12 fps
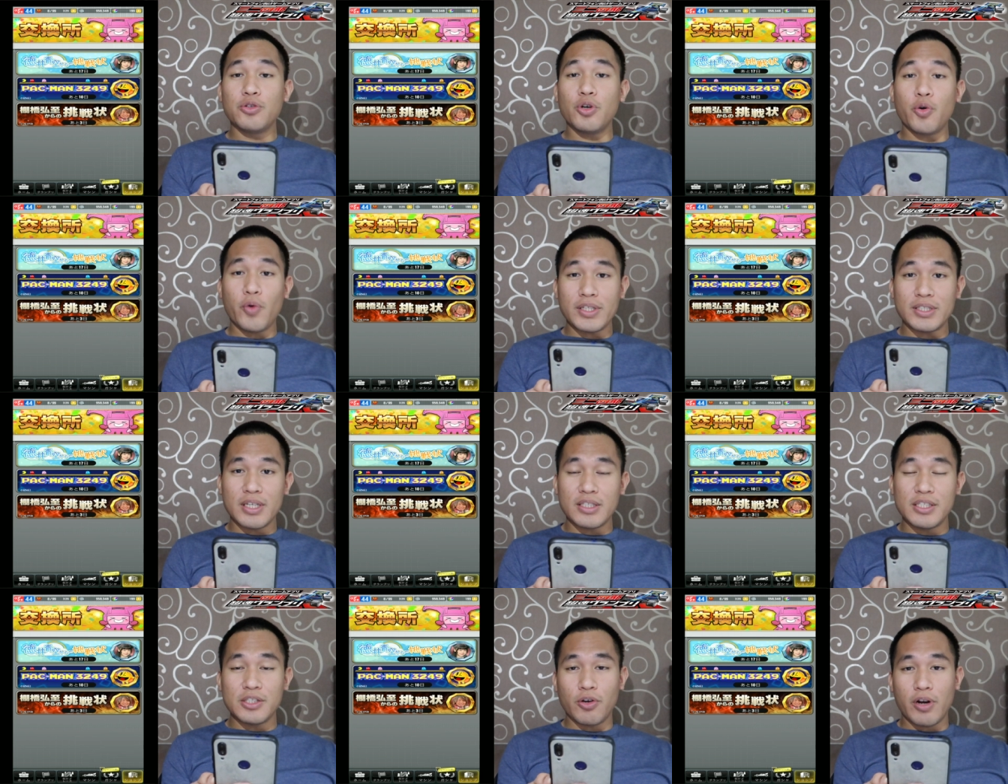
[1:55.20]
untuk questnya
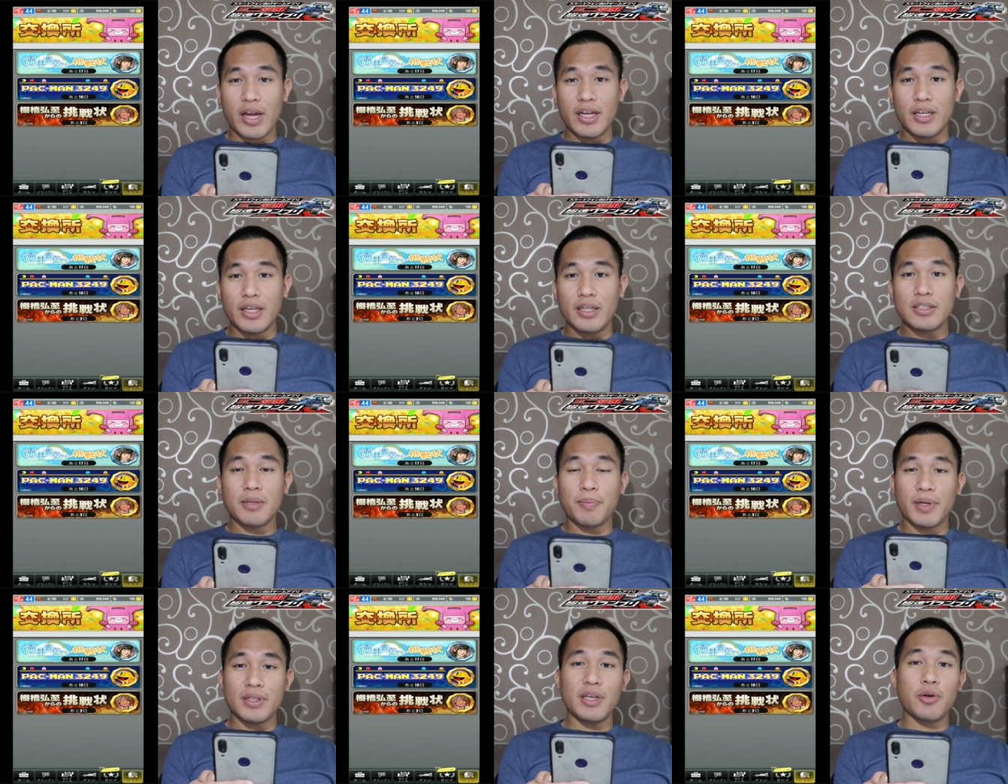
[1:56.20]
si Sora ini,
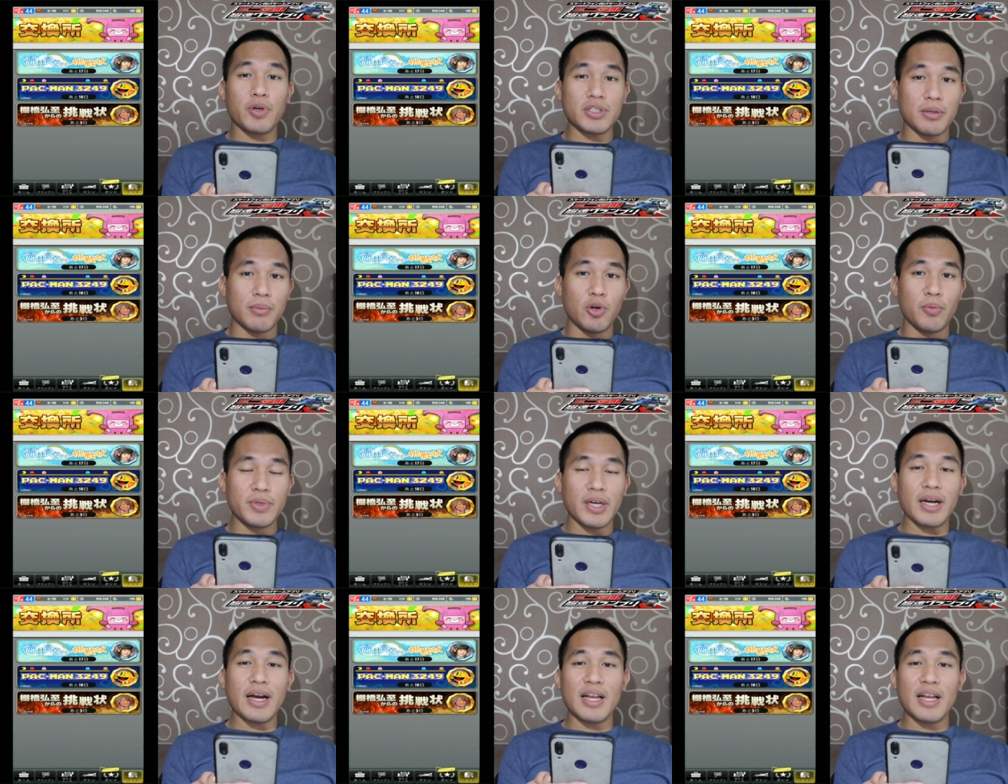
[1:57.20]
seperti quest sebelumnya,